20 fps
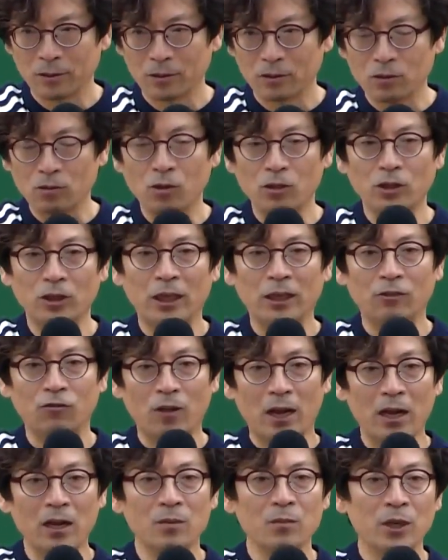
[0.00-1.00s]
등록전환
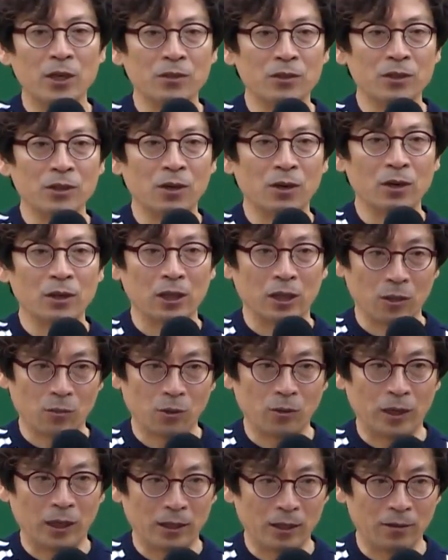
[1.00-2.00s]
될 면적 이렇게
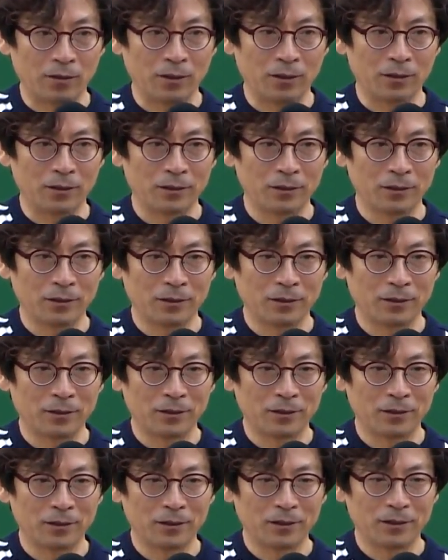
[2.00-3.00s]
표현한다고요.
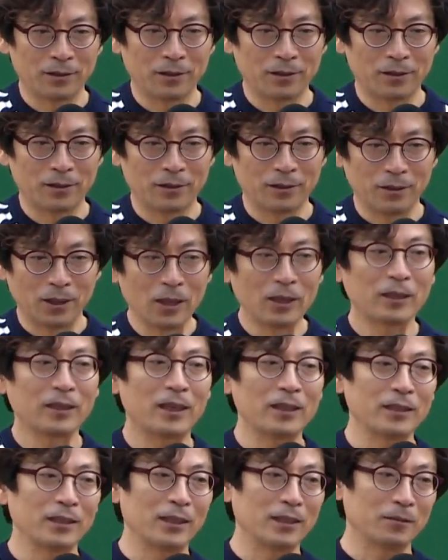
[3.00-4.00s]

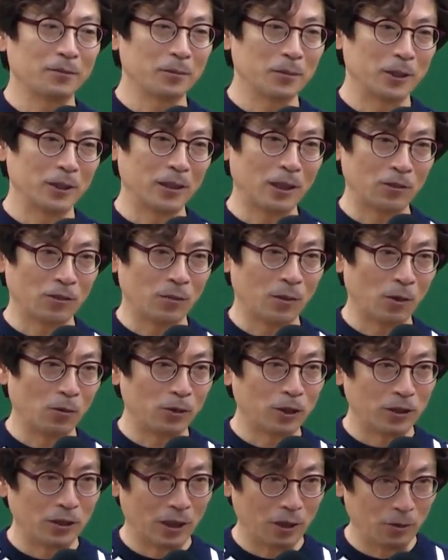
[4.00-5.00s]
여기까지가 지난주
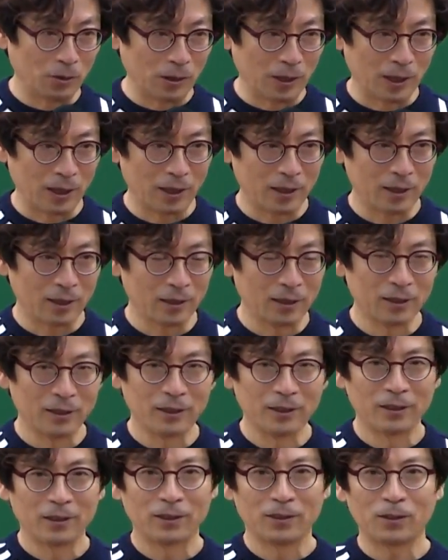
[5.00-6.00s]
배우신 내용이야.
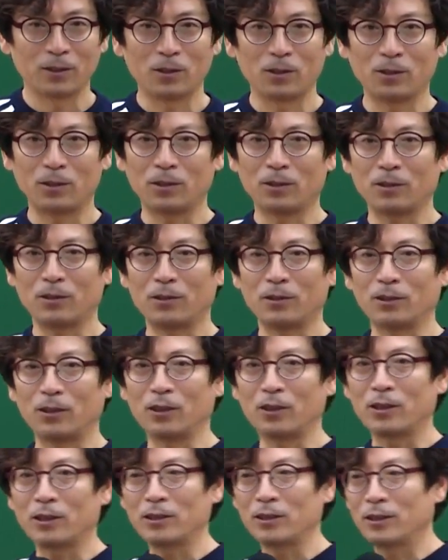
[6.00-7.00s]
오,
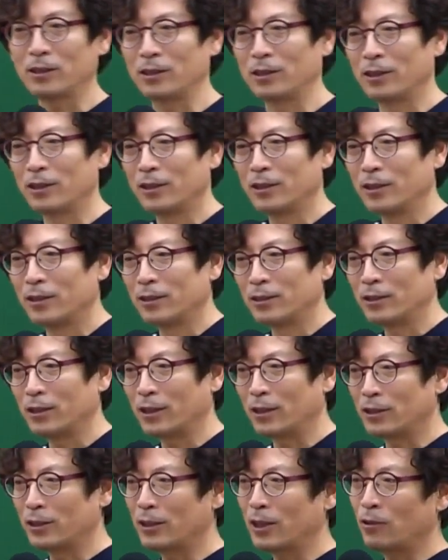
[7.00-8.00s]
여기까지
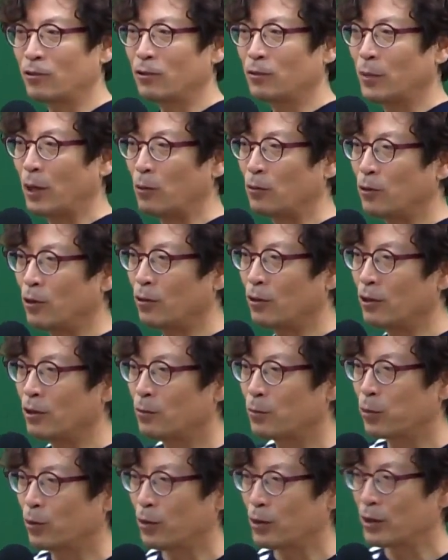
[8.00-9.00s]
제가 지난주 배운 내용을
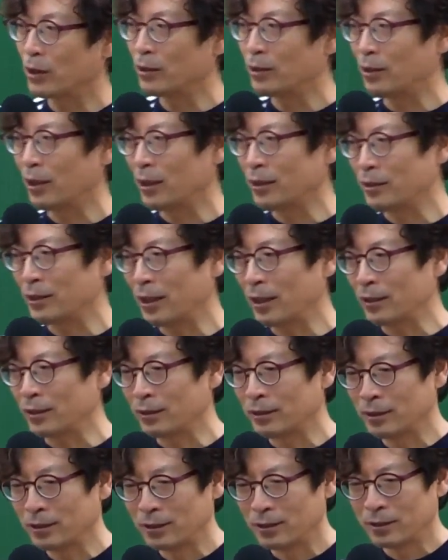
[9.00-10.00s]
풀고 있었는데
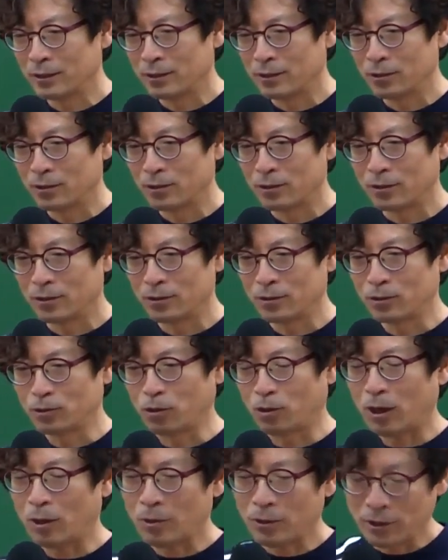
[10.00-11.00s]
그냥
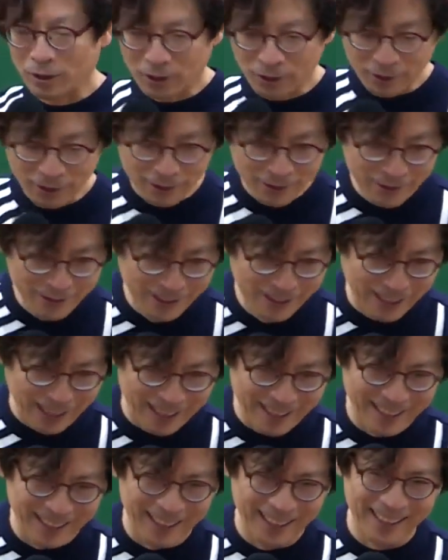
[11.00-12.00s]
졸아버려 그
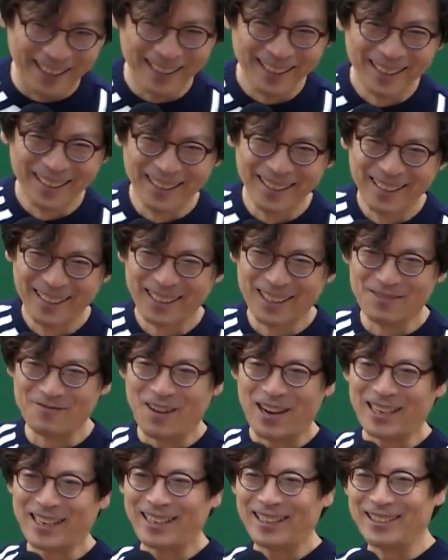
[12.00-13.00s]
사이에 그
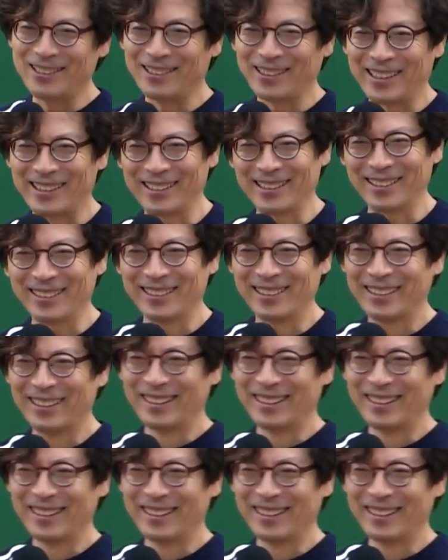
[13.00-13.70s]
막가를 이용해서